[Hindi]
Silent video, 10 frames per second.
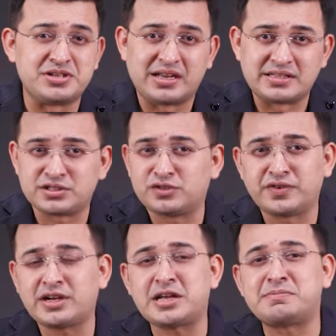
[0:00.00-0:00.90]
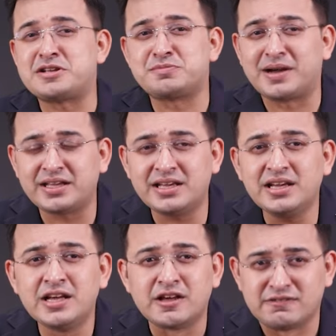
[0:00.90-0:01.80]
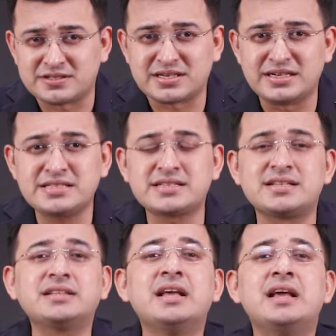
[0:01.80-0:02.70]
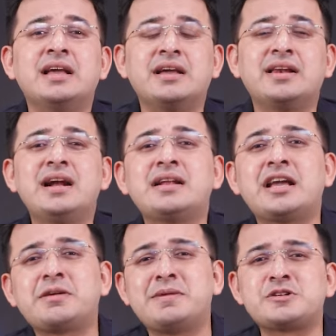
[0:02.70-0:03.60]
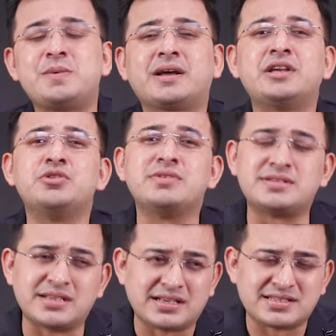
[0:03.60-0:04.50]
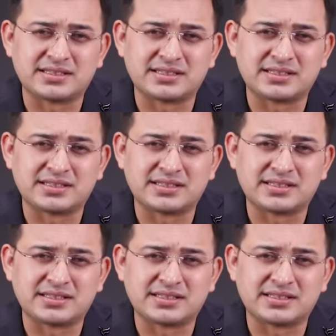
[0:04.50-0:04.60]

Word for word: में जा रही है साउथ अफ्रीका का एक मैच बाकी है वेस्ट इंडीज़ के साथ इंग्लैंड का एक मैच बाकी यूएसए के